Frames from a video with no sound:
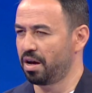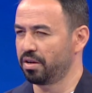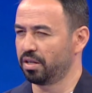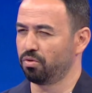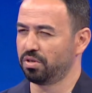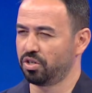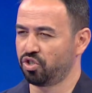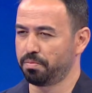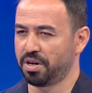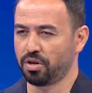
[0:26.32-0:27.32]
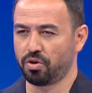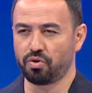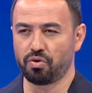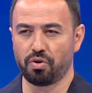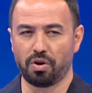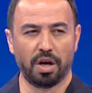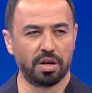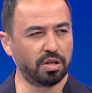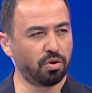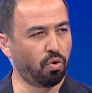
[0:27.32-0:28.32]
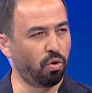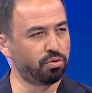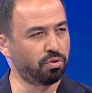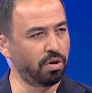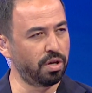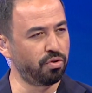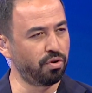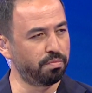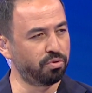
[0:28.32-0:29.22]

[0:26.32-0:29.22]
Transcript: ya da onları şımarık görüyor ya da kontrol ediyor bu